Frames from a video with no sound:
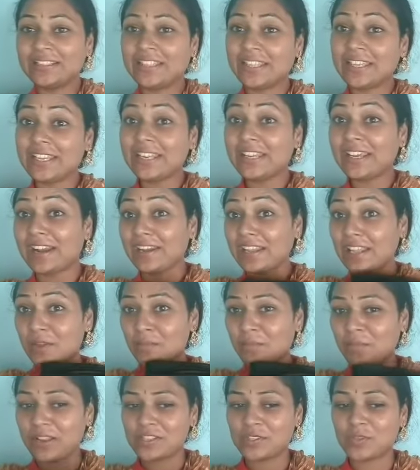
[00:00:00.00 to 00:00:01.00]
దీనికంటే
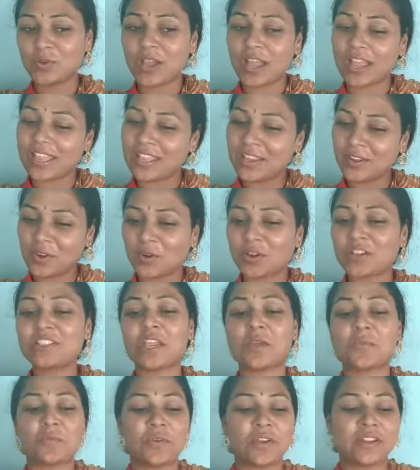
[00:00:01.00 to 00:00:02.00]
ఇంప్రెసివ్గా ఇంకొక
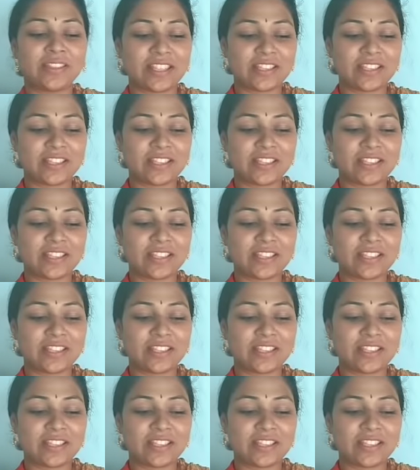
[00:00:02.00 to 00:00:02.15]
షేప్